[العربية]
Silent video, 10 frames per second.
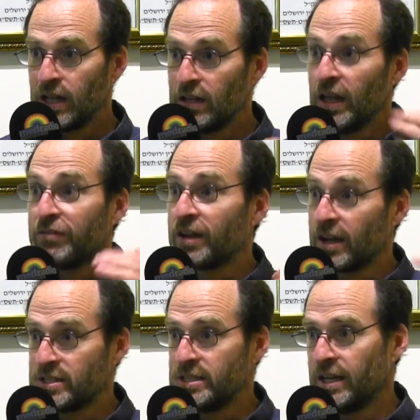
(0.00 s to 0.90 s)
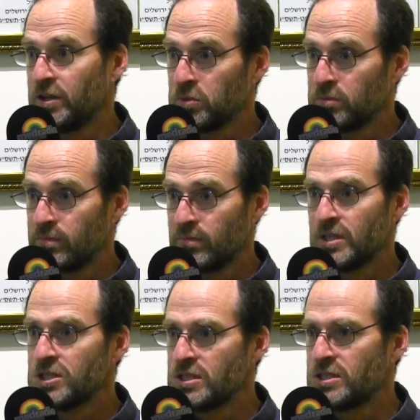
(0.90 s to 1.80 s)
الافكار ديالهم
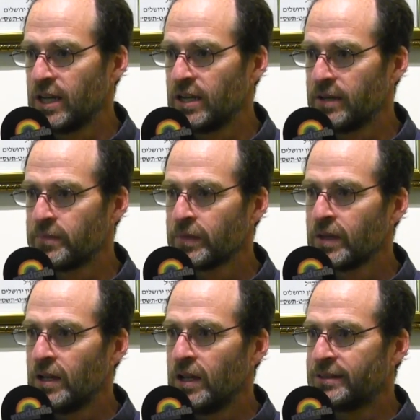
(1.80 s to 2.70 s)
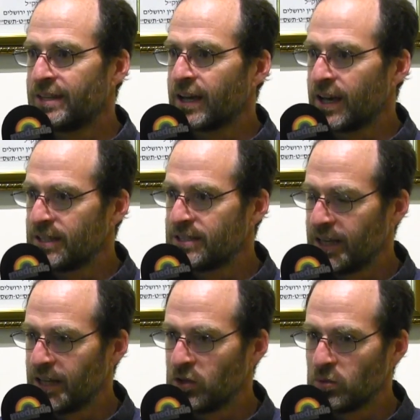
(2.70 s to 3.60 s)
ماشي ديالي تعرف الافكار الثقه
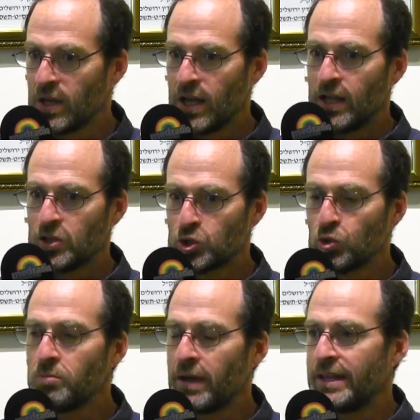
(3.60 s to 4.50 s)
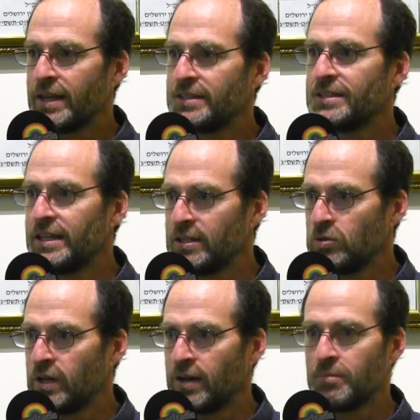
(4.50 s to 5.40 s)
ديالهم شنو المعنى ديال
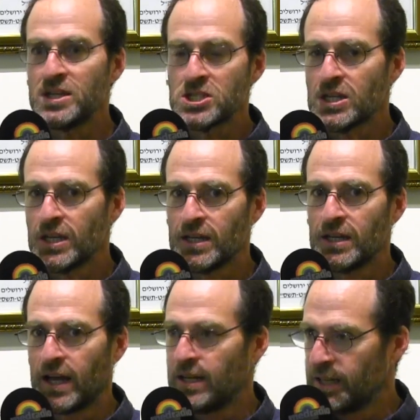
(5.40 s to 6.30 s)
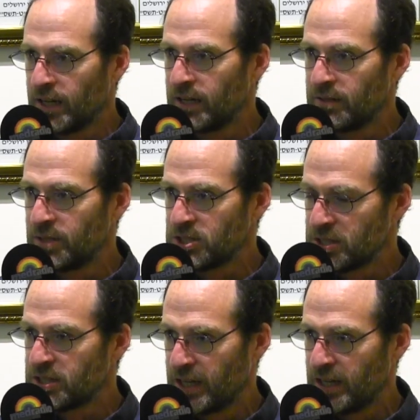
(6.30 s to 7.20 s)
الهلوله ماشي عليا ماشي
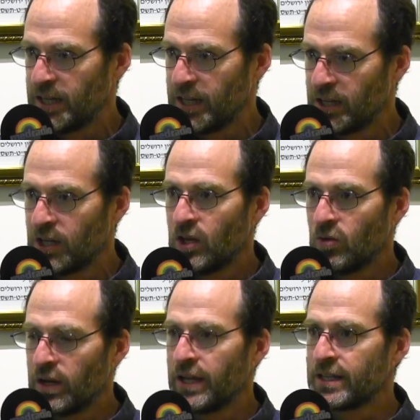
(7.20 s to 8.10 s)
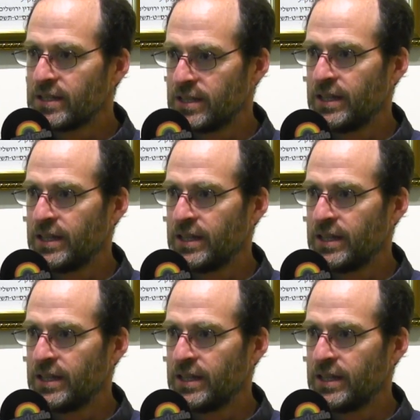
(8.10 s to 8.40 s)
ديالي ولكن